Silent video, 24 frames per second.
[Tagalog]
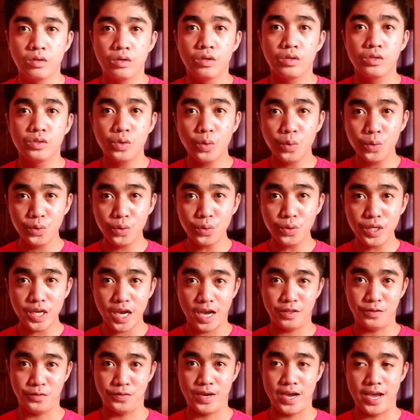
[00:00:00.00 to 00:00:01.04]
So yun
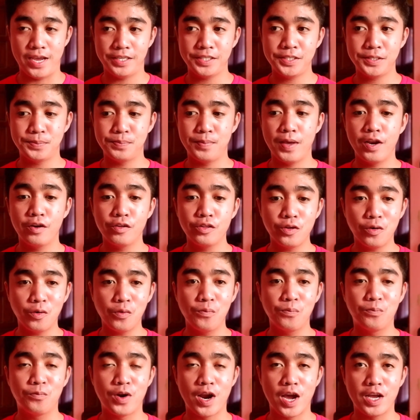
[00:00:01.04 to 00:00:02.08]
nga ano guys, meron
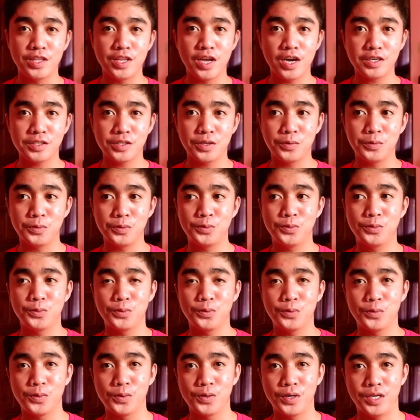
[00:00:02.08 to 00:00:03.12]
akong product na
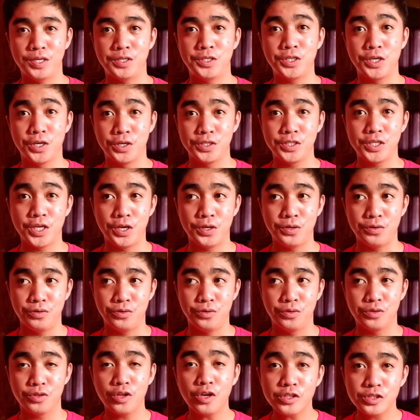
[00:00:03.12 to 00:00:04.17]
gusto kong i-share sa
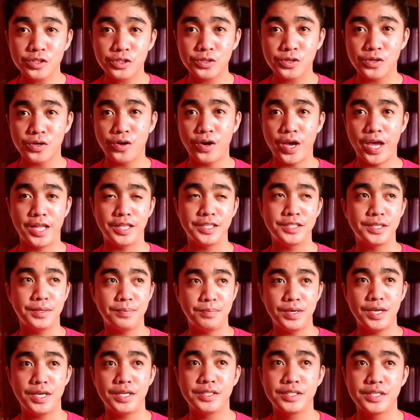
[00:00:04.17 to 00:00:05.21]
inyo yung thoughts ko and
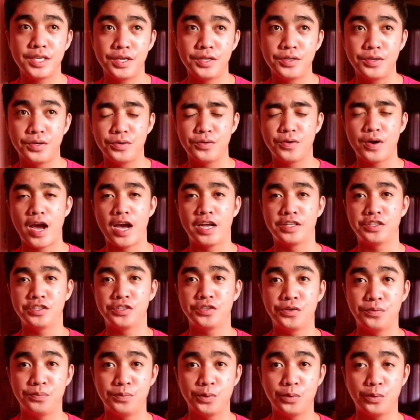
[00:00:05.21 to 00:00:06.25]
sabihin sa inyo yung
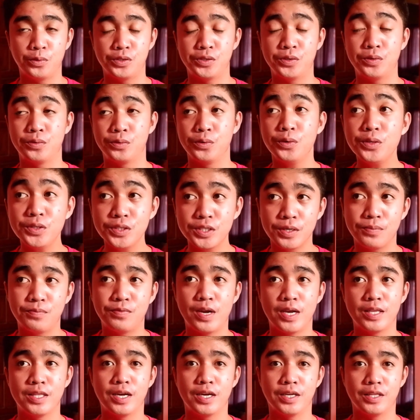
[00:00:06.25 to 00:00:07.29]
honest review ko doon sa
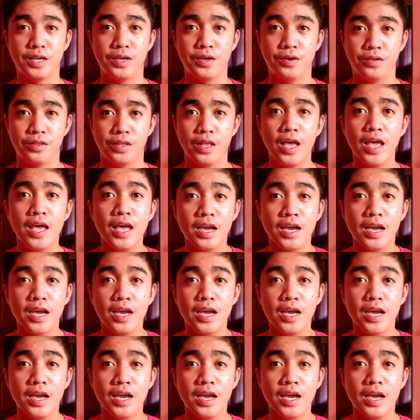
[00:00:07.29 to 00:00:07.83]
product na yun.